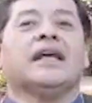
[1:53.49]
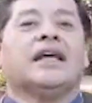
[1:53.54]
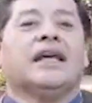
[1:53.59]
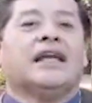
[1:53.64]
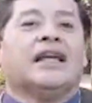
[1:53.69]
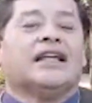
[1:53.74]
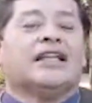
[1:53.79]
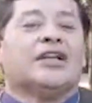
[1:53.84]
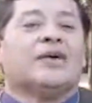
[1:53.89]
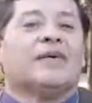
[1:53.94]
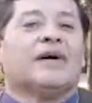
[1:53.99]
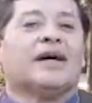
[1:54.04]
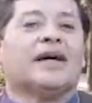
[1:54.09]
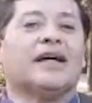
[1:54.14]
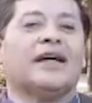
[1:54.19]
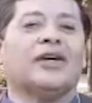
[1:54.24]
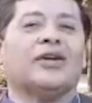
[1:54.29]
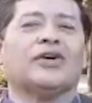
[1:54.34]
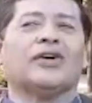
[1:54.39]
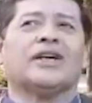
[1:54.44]
en este
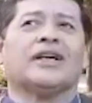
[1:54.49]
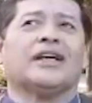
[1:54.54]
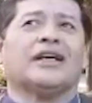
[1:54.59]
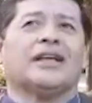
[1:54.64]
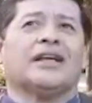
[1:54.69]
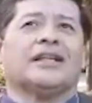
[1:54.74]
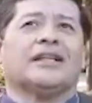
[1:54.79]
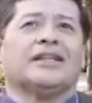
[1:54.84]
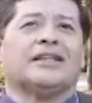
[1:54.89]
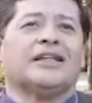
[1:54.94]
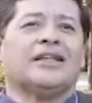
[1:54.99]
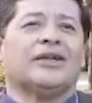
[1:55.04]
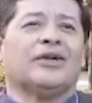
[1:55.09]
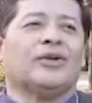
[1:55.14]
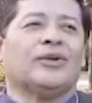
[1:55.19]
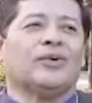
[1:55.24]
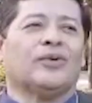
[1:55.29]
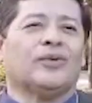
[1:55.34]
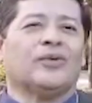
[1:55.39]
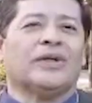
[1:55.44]
Evangelio que
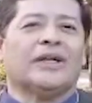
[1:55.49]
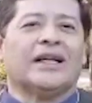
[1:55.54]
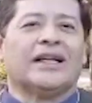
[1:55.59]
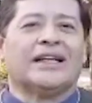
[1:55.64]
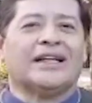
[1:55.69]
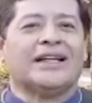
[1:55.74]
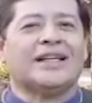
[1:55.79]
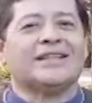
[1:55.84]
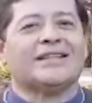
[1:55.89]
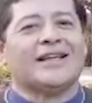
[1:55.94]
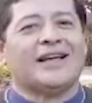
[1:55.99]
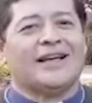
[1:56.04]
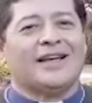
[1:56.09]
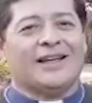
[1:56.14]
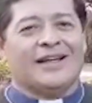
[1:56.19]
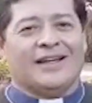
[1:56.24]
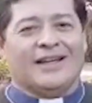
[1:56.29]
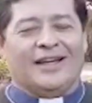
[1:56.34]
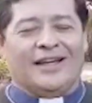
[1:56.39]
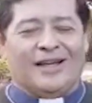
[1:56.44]
tiene una riqueza
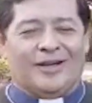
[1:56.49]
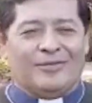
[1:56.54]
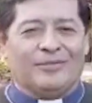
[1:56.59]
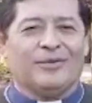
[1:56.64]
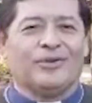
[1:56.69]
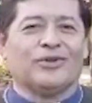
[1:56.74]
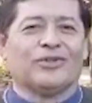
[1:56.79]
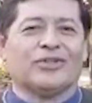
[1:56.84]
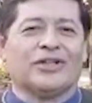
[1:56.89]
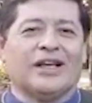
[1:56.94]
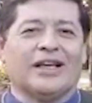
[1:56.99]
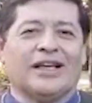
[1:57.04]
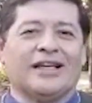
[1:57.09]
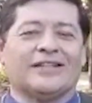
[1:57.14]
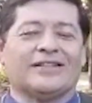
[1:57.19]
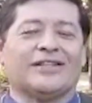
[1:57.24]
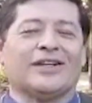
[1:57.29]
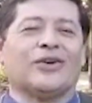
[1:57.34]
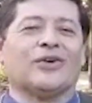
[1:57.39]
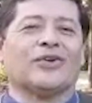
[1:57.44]
hermosa,
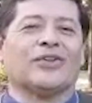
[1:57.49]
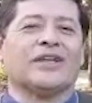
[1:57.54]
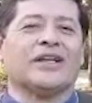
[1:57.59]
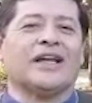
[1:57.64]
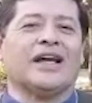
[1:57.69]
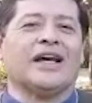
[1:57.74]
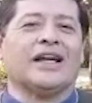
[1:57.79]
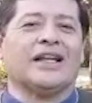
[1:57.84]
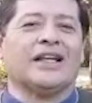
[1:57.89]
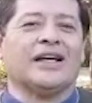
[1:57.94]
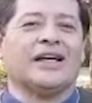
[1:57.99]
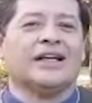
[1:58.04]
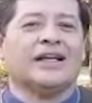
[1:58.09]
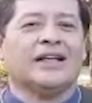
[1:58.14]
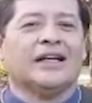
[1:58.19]
extraordinaria.